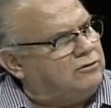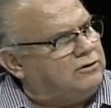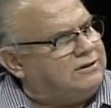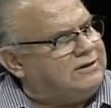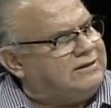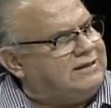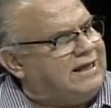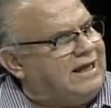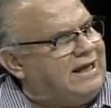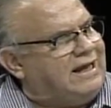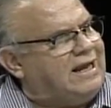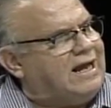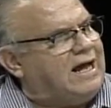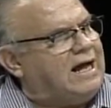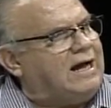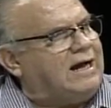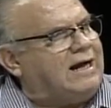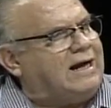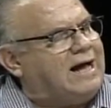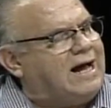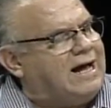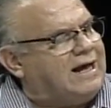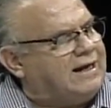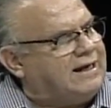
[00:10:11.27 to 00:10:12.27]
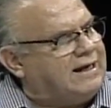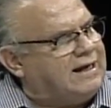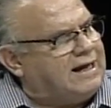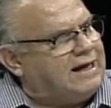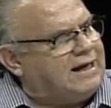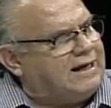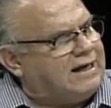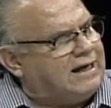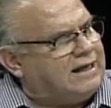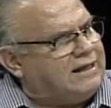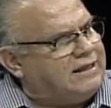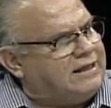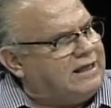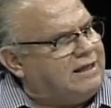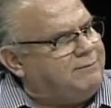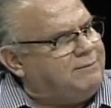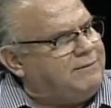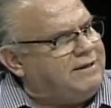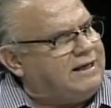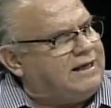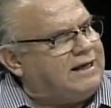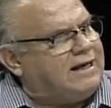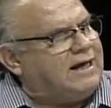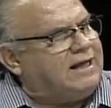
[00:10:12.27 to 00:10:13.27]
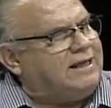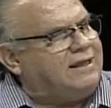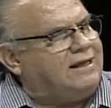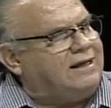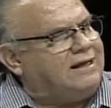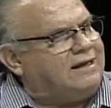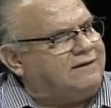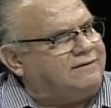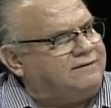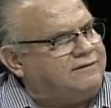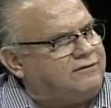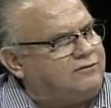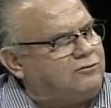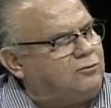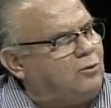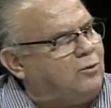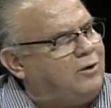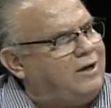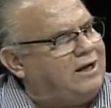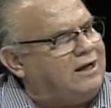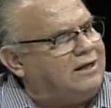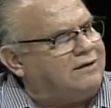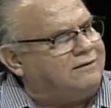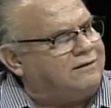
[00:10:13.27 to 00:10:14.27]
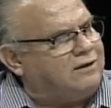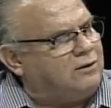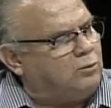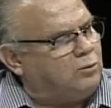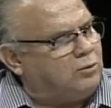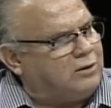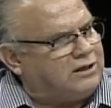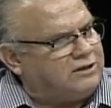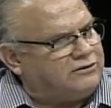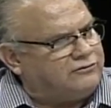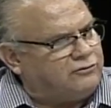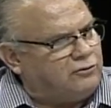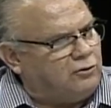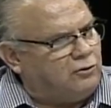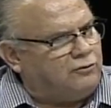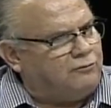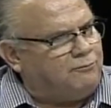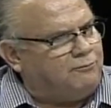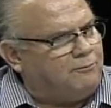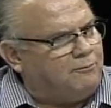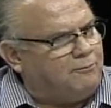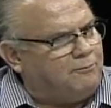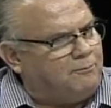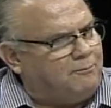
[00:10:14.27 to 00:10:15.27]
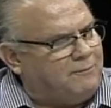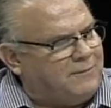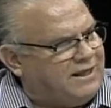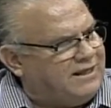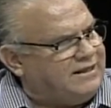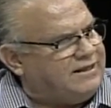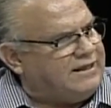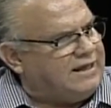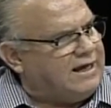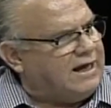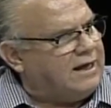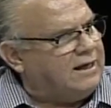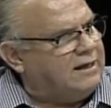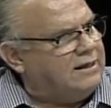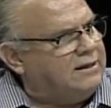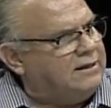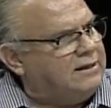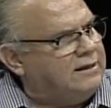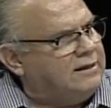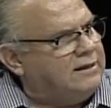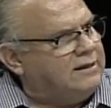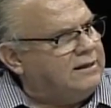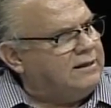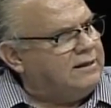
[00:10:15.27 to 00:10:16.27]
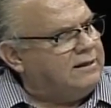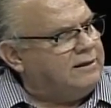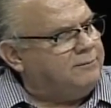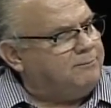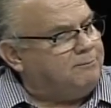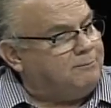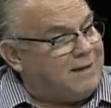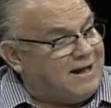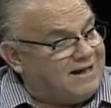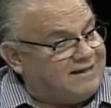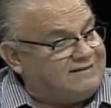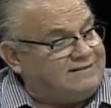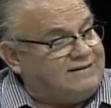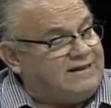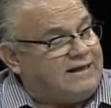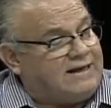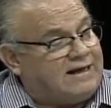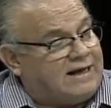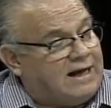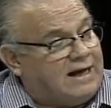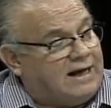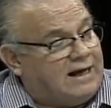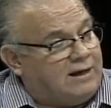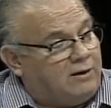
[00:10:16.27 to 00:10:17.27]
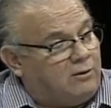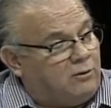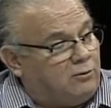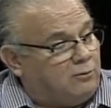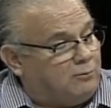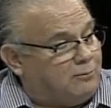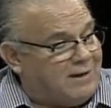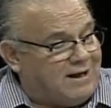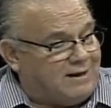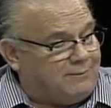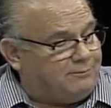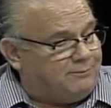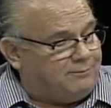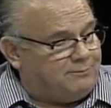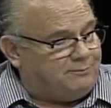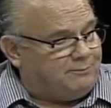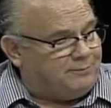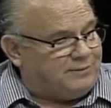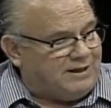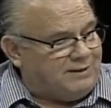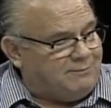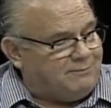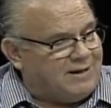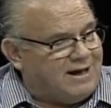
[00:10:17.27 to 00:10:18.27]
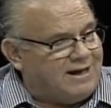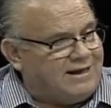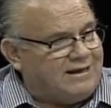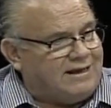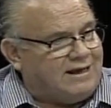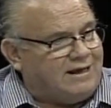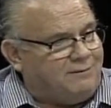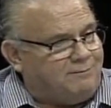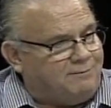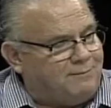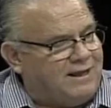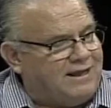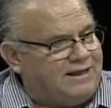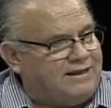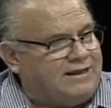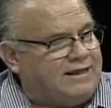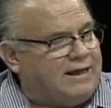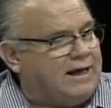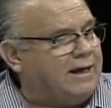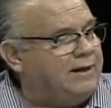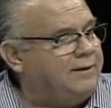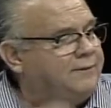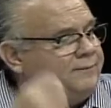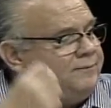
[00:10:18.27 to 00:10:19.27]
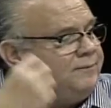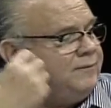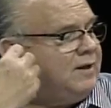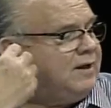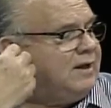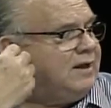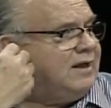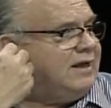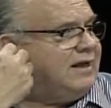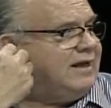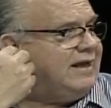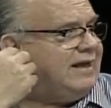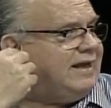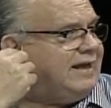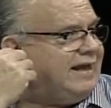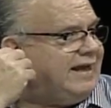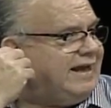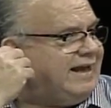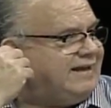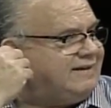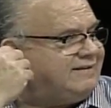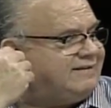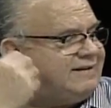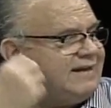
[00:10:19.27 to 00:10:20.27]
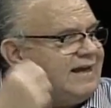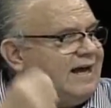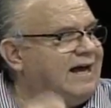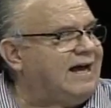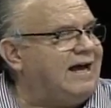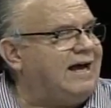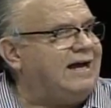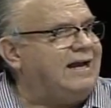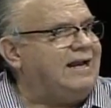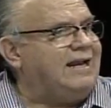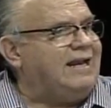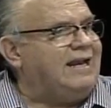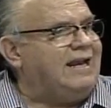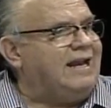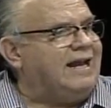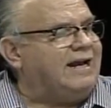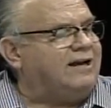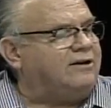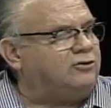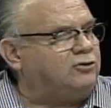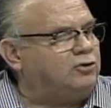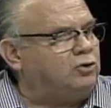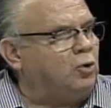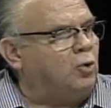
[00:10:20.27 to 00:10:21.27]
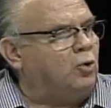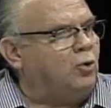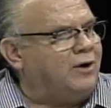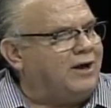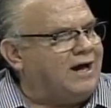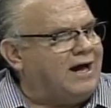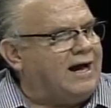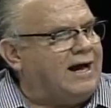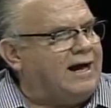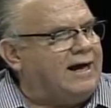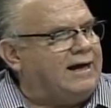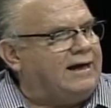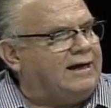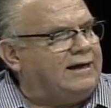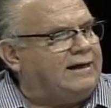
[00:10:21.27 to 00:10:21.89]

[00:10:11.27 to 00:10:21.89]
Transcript: de la carga académica de las escuelas de educación media, básica o primaria y media, esa lectura